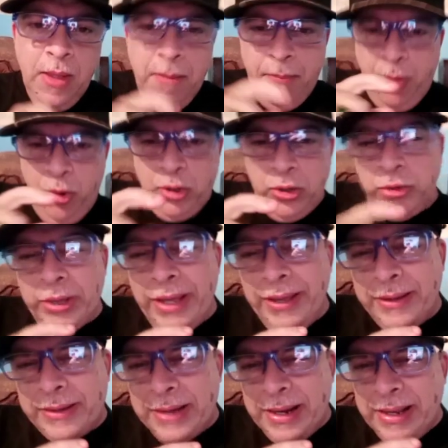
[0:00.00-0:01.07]
¿Por qué
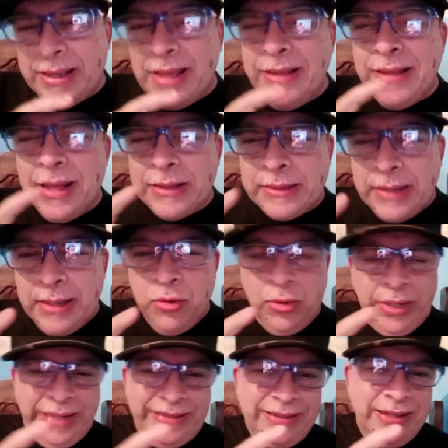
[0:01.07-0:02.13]
ustedes creen que hay
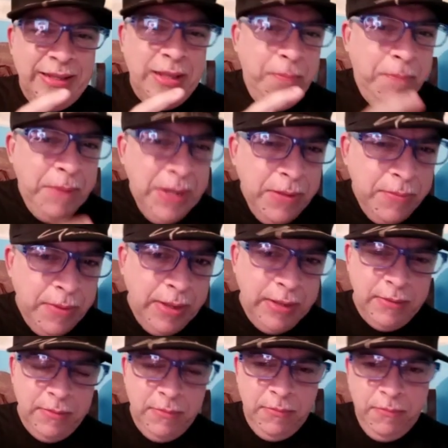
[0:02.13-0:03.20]
dateros que se
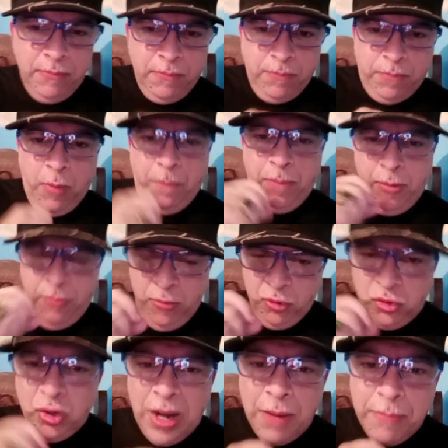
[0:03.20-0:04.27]
desviven por
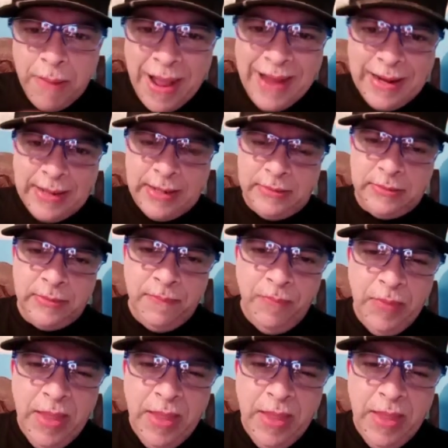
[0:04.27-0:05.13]
promocionar bancas?